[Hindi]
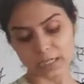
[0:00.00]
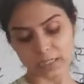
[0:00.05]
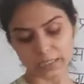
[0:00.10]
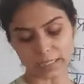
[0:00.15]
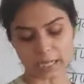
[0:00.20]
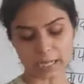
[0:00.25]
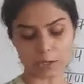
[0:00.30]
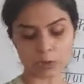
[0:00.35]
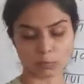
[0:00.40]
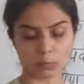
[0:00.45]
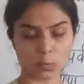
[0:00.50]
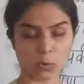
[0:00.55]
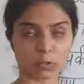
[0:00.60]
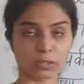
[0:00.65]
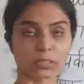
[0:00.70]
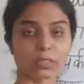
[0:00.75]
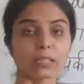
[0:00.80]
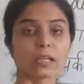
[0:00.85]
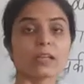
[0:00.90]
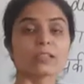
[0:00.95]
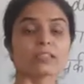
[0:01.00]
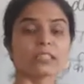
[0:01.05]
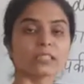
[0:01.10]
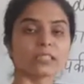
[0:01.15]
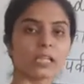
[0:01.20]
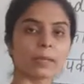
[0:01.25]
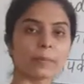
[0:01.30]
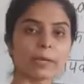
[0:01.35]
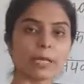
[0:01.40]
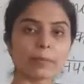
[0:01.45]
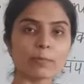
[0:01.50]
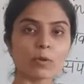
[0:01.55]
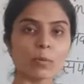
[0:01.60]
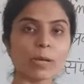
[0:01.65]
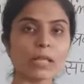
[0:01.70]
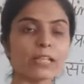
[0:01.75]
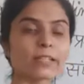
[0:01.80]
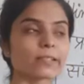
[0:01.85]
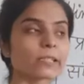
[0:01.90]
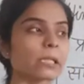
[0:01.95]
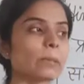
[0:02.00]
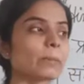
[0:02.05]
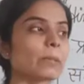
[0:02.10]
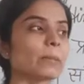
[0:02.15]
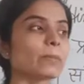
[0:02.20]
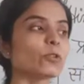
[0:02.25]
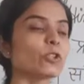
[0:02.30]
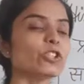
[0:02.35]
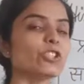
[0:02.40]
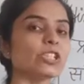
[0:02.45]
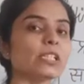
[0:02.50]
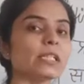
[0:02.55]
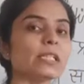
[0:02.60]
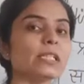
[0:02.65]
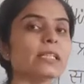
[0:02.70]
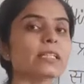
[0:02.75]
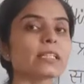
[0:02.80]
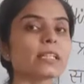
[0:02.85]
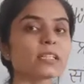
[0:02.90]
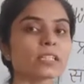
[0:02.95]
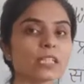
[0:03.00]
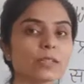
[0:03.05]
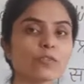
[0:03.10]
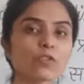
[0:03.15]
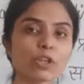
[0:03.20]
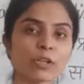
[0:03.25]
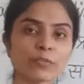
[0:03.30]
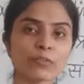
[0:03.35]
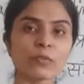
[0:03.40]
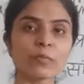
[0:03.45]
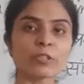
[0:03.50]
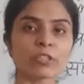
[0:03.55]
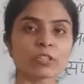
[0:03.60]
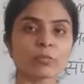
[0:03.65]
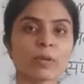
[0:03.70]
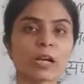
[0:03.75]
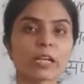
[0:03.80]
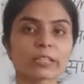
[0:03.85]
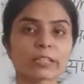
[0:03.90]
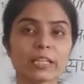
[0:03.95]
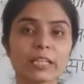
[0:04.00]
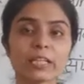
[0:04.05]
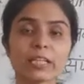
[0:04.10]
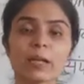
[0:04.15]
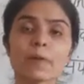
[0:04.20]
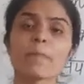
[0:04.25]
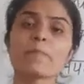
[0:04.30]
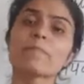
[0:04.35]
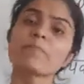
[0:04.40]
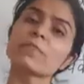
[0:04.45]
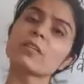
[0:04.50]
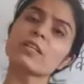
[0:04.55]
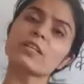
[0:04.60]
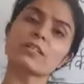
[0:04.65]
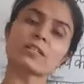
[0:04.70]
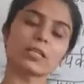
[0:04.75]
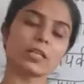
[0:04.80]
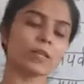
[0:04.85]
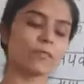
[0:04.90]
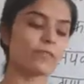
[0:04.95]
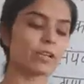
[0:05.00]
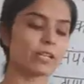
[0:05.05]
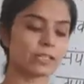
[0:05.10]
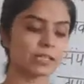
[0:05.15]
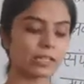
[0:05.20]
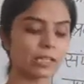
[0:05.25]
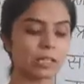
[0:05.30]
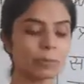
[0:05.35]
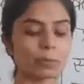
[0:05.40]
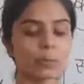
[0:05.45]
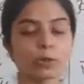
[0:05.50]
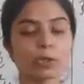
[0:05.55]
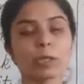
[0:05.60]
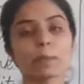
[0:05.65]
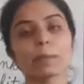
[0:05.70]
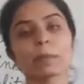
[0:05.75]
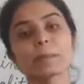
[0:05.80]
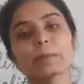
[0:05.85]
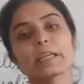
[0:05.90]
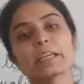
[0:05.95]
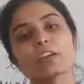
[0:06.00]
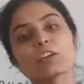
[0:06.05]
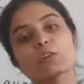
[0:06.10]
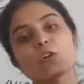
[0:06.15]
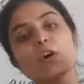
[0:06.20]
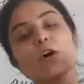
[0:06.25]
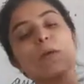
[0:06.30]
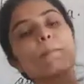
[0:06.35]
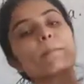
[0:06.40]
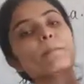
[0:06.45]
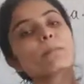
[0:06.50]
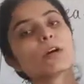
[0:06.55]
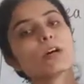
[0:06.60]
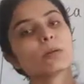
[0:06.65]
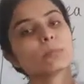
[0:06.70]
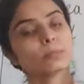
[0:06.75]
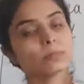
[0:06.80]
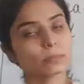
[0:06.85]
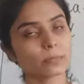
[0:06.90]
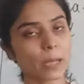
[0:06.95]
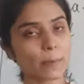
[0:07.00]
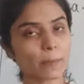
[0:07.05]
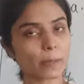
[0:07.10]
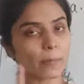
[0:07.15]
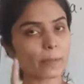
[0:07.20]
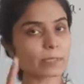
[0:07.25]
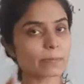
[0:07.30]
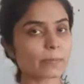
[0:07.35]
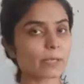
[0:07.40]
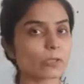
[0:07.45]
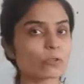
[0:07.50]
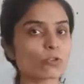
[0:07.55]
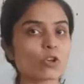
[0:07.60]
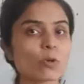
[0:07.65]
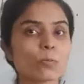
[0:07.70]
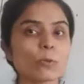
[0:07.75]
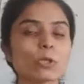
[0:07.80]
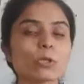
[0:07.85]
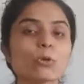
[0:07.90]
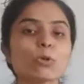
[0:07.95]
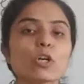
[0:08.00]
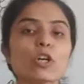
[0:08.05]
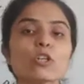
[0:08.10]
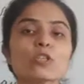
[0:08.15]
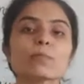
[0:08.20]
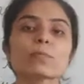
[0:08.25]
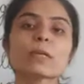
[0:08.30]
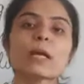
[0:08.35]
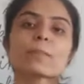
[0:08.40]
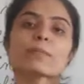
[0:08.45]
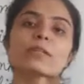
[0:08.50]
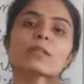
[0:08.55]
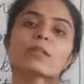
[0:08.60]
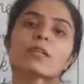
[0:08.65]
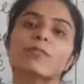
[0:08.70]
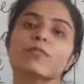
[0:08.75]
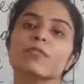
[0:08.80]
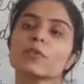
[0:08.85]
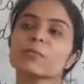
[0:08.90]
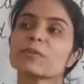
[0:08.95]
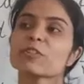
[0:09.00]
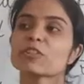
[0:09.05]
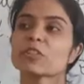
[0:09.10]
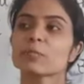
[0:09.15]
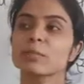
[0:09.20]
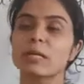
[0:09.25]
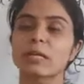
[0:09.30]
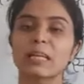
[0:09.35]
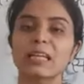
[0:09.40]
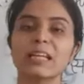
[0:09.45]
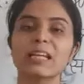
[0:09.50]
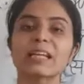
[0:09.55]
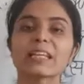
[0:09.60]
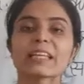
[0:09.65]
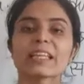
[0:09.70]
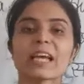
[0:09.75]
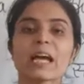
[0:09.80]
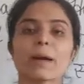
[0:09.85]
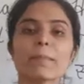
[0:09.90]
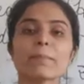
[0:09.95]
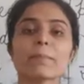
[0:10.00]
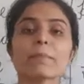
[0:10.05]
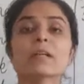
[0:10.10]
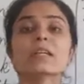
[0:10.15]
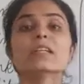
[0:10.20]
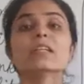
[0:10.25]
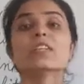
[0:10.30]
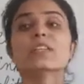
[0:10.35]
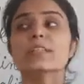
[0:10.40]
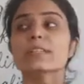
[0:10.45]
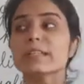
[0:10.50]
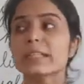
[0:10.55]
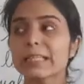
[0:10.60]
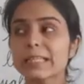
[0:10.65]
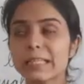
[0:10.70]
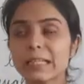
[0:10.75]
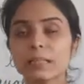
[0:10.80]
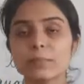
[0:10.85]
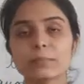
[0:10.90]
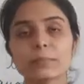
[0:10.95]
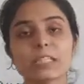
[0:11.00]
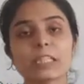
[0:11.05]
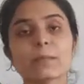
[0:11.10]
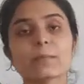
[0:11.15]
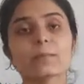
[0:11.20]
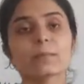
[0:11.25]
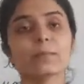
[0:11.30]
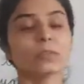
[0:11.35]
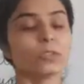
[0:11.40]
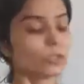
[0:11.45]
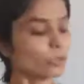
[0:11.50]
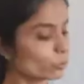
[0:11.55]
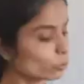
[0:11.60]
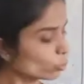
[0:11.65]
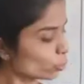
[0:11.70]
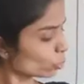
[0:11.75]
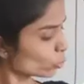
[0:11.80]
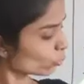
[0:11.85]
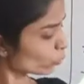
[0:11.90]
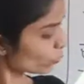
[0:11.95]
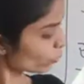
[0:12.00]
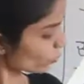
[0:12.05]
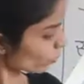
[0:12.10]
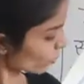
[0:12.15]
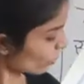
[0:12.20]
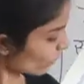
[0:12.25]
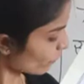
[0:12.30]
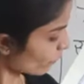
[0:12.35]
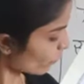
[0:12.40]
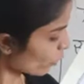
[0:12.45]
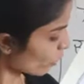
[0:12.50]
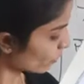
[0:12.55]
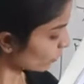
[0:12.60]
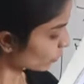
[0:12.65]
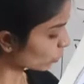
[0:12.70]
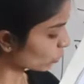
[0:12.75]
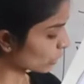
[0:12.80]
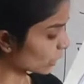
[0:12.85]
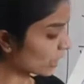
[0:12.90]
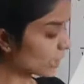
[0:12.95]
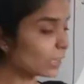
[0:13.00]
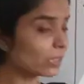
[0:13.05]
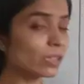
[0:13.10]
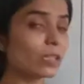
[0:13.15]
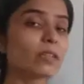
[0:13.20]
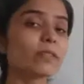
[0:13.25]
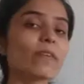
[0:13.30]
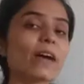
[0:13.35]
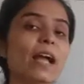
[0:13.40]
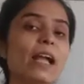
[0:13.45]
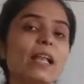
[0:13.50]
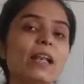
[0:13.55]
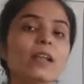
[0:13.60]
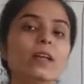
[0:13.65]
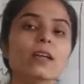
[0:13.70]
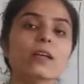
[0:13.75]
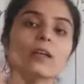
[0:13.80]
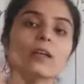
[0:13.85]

डायलॉग बॉक्स जैसे हमारे मोबाइल स्क्रीन पे हम कोई चीज़ डिलीट करते हैं वो कन्फर्मेशन मांगता है ना सेम ऐसे कंप्यूटर पे भी एक आपके पास मेन्यू ओपन होगा उसमें आपसे कन्फर्मेशन मांगेगा कि आप रियल मतलब डू यू कन्फर्म टू डिलीट दिस फाइल